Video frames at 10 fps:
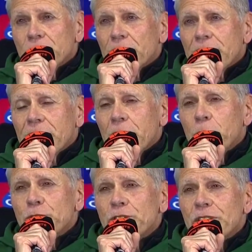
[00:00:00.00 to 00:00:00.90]
Já
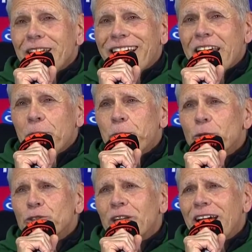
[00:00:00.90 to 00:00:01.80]
temos
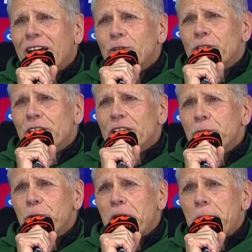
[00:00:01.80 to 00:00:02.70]
exemplos claros de
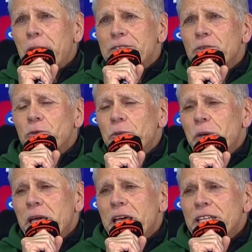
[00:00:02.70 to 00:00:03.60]
equipes que começam
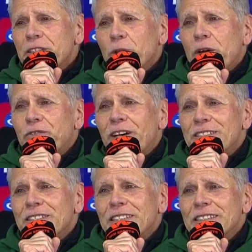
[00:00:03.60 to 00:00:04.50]
muito bem e estão na
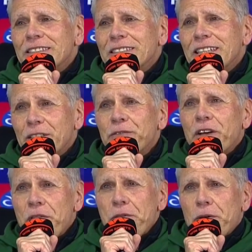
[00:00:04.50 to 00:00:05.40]
fase de, de
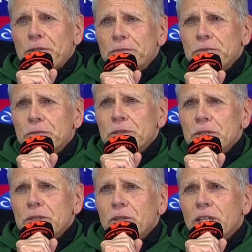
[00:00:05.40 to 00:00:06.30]
qualificação.
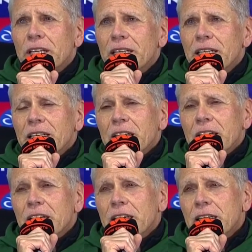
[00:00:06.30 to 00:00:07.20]
Ok?
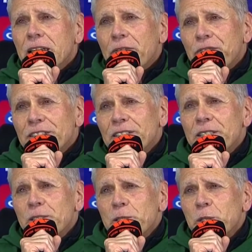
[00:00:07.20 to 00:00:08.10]
E na fase
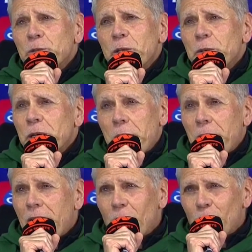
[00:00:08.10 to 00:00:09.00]
decisiva, vem
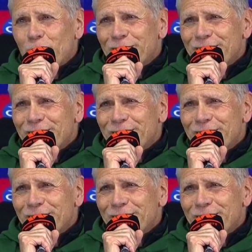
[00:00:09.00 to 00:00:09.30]
abaixo.